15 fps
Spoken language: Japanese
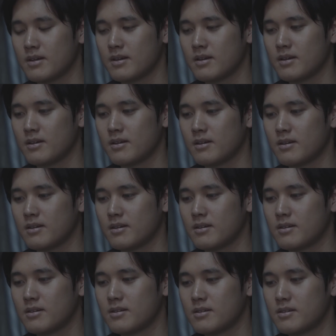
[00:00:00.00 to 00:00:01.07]
スタート
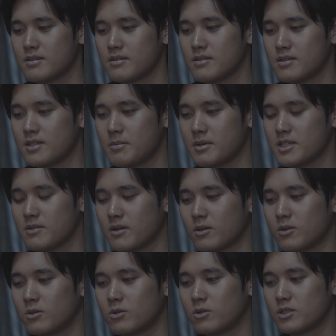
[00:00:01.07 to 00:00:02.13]
ザバスは
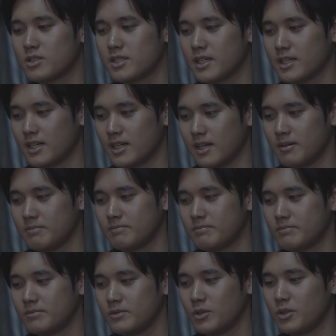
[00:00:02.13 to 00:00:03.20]
高校時代から
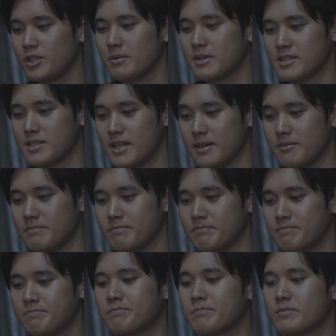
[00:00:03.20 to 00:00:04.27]
飲んでますね
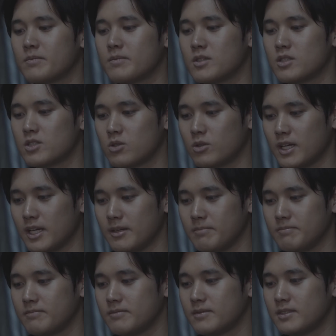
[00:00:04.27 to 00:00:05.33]
将来
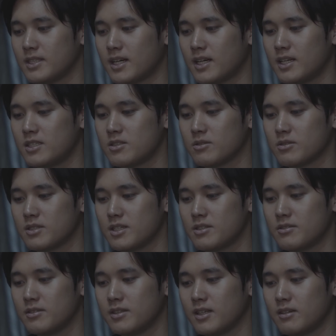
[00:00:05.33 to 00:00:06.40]
世界一の選
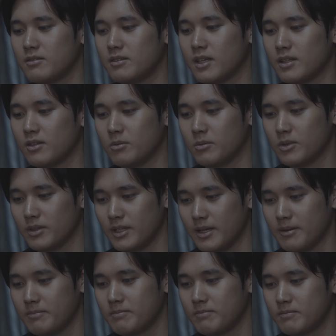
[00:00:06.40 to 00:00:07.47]
手になるんだって思って
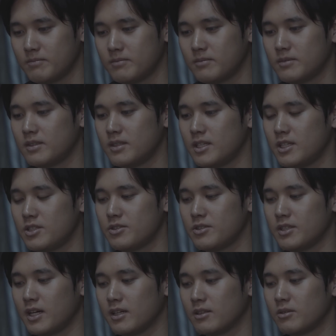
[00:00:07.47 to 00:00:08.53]
練習
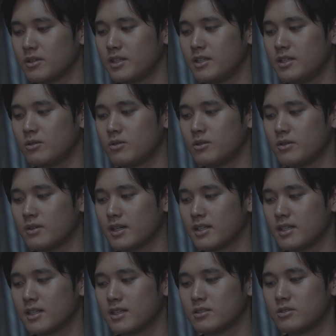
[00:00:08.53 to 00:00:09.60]
やトレーニング後には必
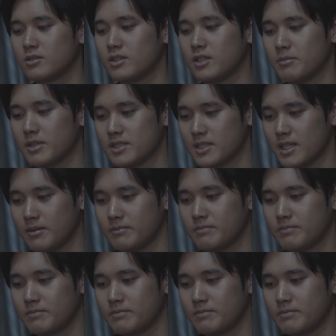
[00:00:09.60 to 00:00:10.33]
ず飲んでいました